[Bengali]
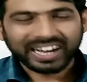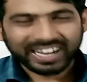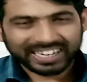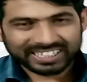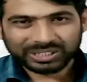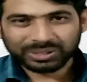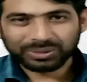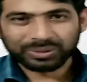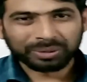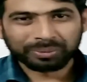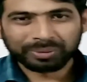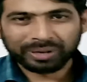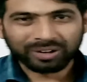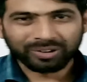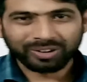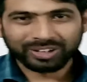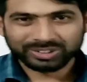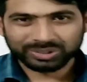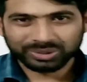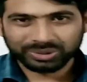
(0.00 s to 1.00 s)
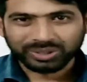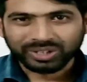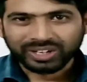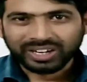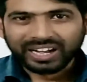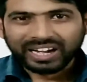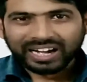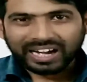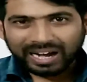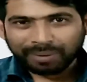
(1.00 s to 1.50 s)
আশা করি ভালো আছো
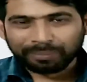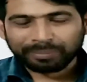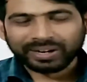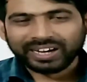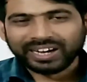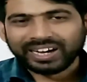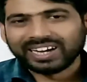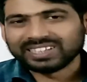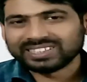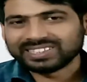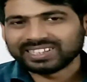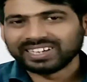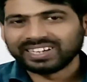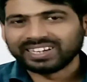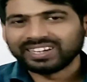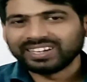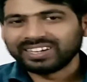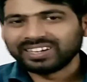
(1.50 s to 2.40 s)
আমরা আজকে